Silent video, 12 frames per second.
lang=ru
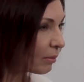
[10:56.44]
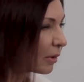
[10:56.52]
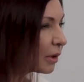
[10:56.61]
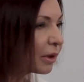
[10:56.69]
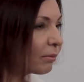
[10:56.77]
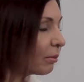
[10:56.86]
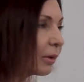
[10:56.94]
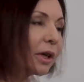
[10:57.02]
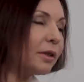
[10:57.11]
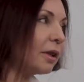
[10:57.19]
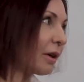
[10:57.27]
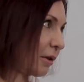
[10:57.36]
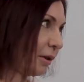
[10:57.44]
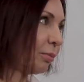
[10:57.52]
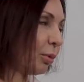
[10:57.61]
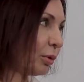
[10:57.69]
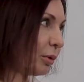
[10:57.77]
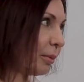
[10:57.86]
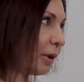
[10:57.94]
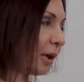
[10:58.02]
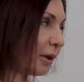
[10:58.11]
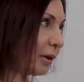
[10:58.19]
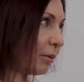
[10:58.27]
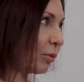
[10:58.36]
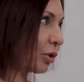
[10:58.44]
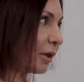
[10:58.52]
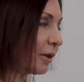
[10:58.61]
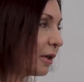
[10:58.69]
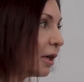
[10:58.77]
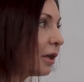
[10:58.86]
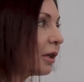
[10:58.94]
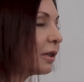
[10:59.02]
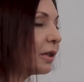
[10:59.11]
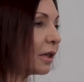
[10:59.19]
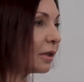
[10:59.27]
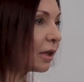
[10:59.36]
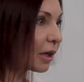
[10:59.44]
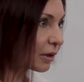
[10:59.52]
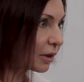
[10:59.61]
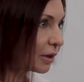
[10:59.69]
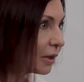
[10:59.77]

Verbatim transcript: это есть разные способы, как это можно сделать. Есть разные